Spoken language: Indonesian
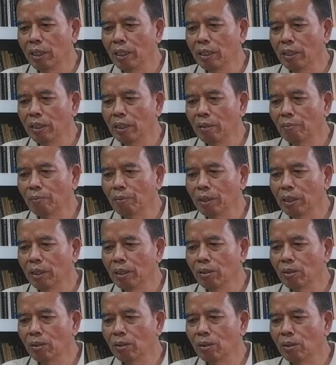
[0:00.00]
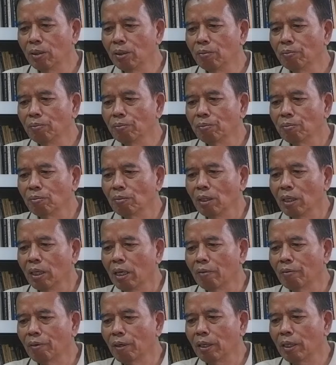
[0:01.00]
kemudian di samping itu
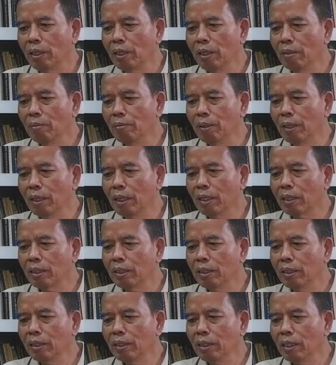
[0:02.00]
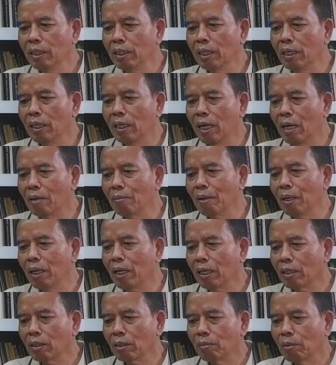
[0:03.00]
kafalah berarti
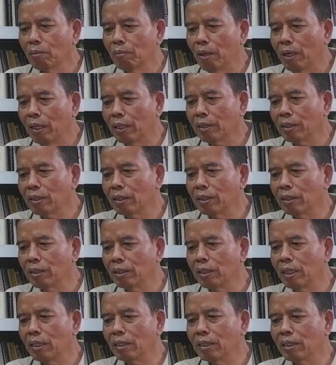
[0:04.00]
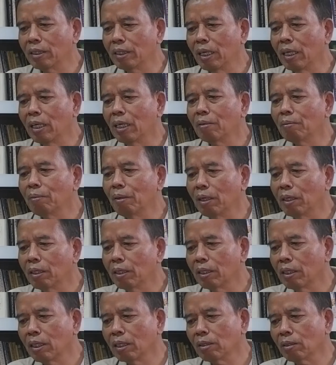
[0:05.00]
hamalah atau beban dan
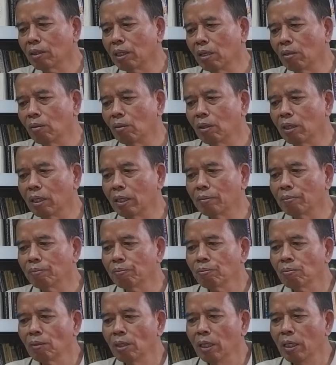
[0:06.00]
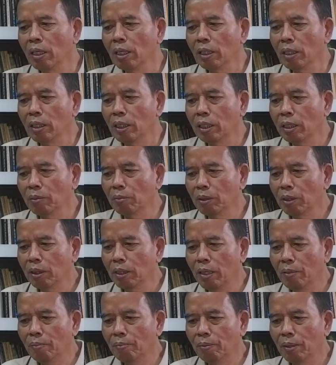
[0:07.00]
za'amah atau tanggungan
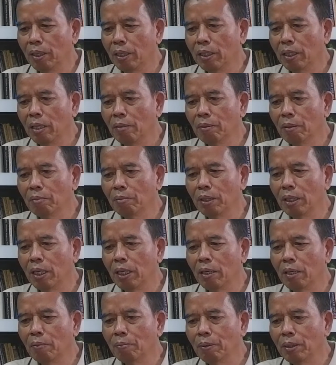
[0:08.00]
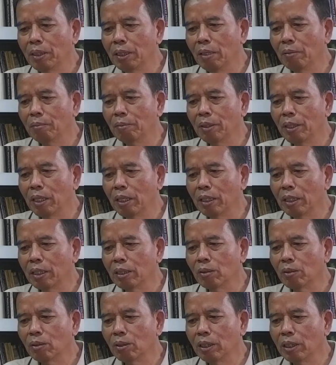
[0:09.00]
disebut daman apabila
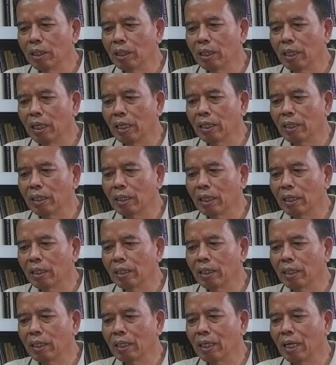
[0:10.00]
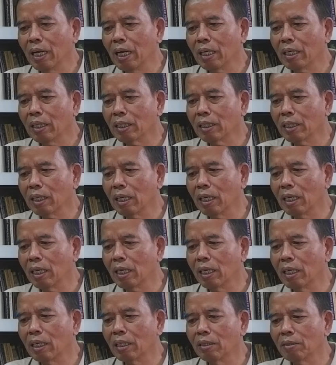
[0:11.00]
penjaminan itu dikaitkan dengan
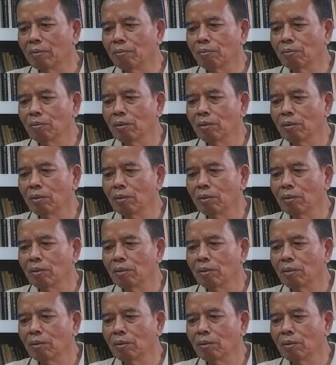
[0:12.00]
harta